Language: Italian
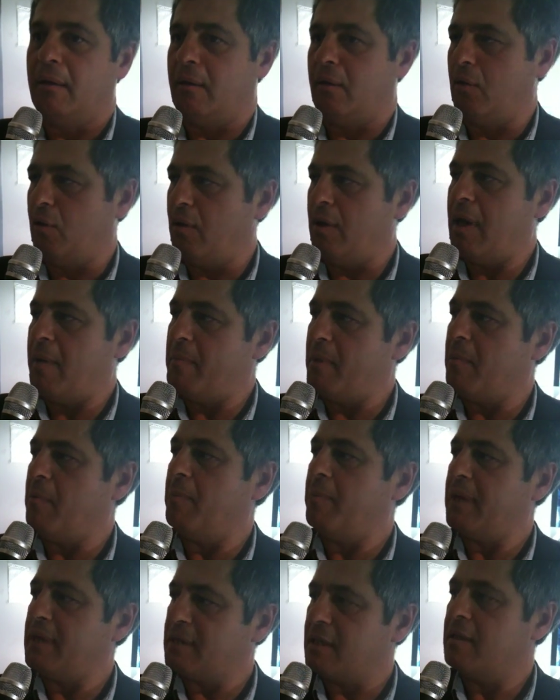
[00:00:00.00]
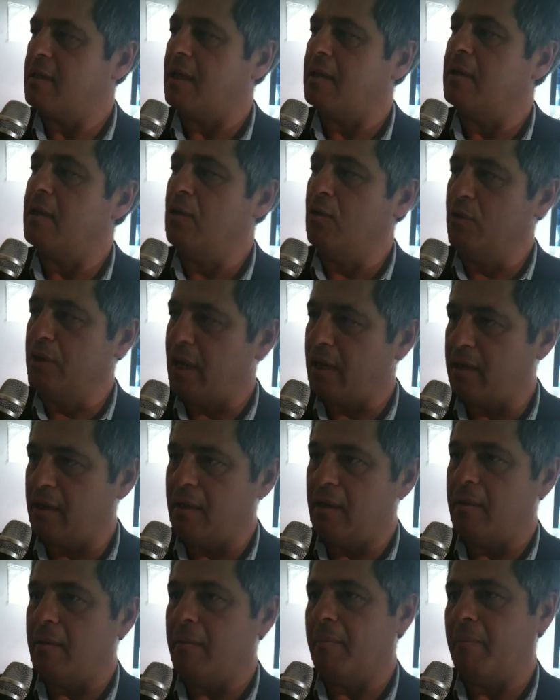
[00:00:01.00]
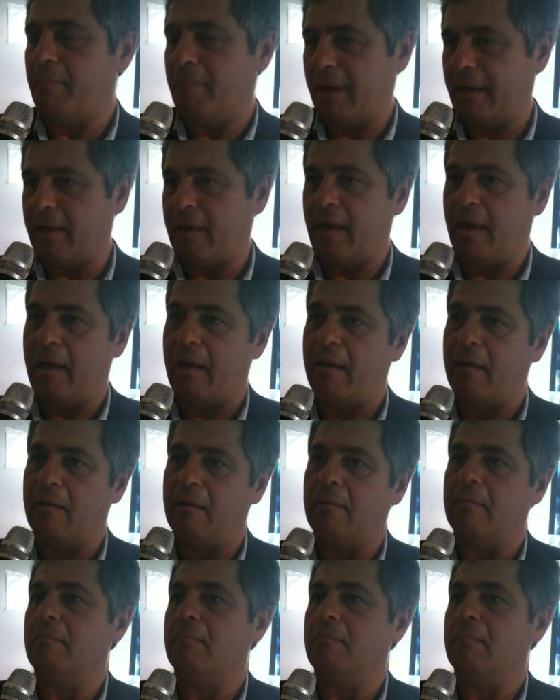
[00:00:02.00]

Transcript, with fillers: Noi li abbiamo presentati il lunedì perché